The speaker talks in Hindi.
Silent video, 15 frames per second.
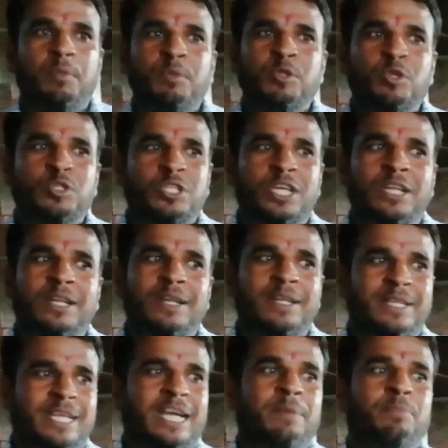अभी तो
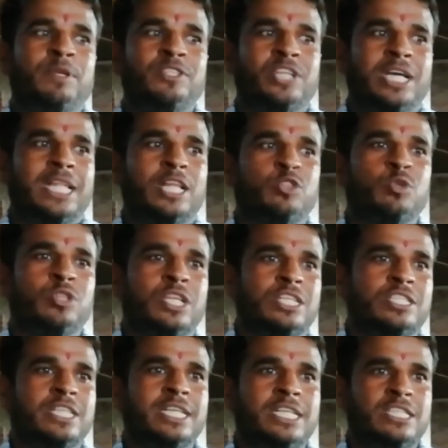सर यहाँ पे ज्यादा तो
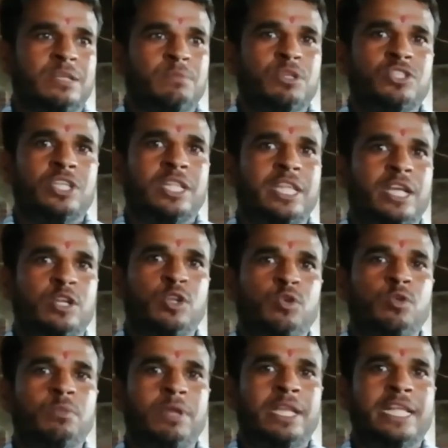दस्त की समस्या देखने
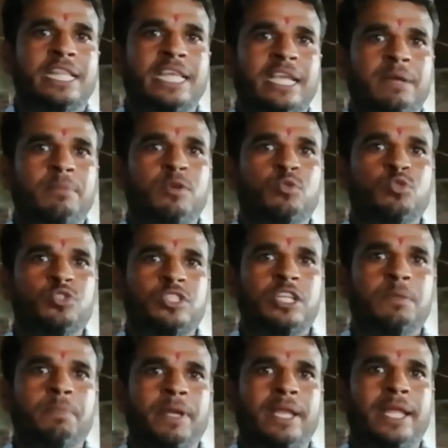को मिली थी अभी कुछ
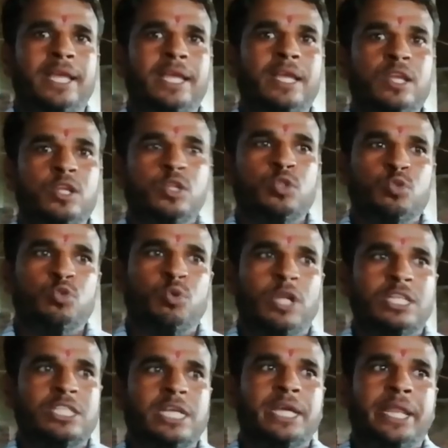दिन पहले तो
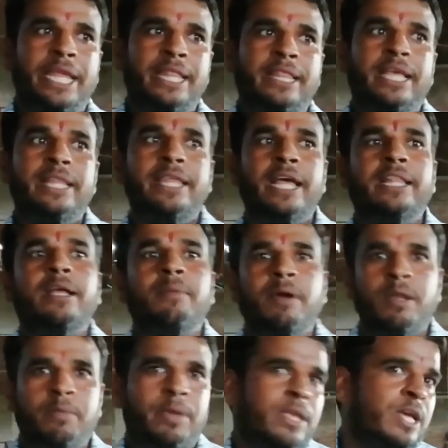थोड़ा सा ग्रीन दे दिया था
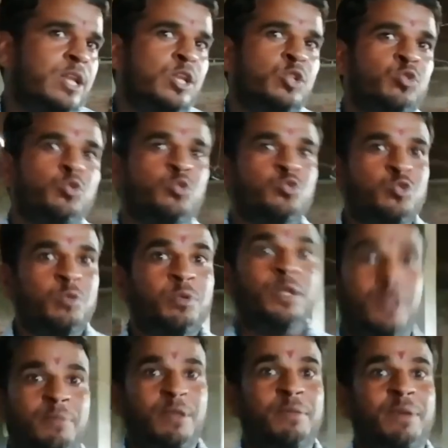हमारे भैया ने तो उसको
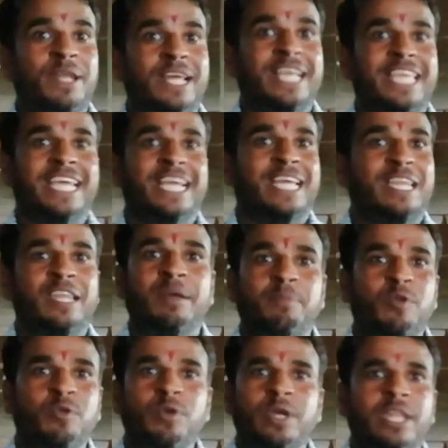फिर हमने मना किया कि नहीं
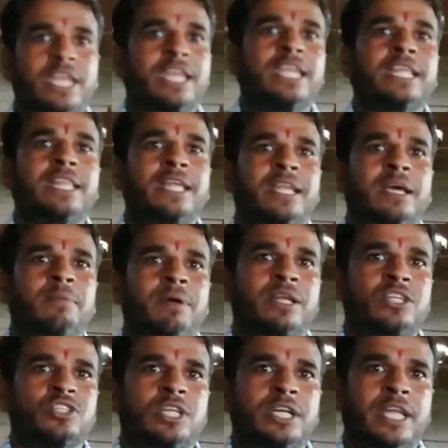अपने को ग्रीन नहीं देना है
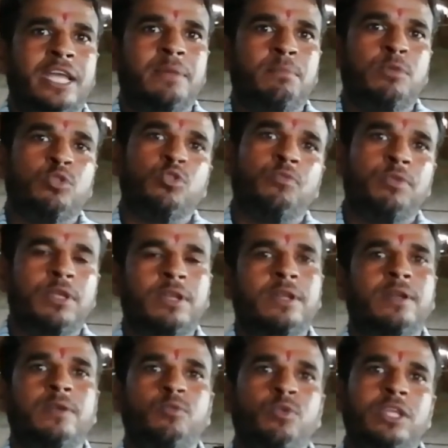बारिश के टाइम में तो फिर
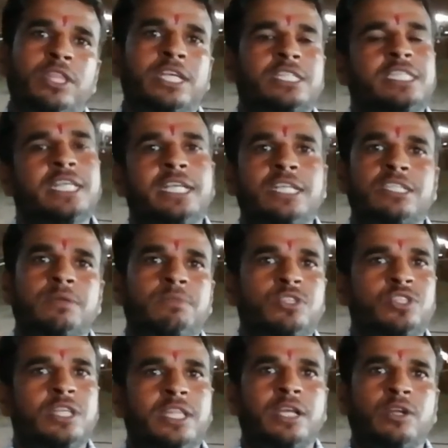वही दस्त की
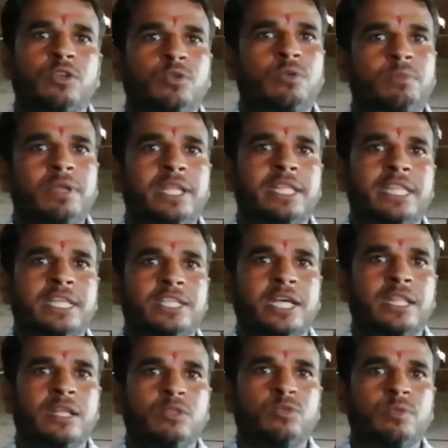समस्या देखने को मिली थी
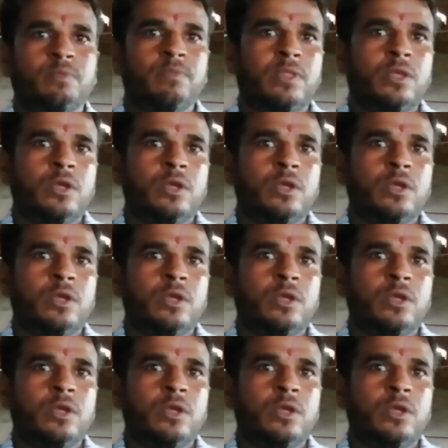ज्यादा तो।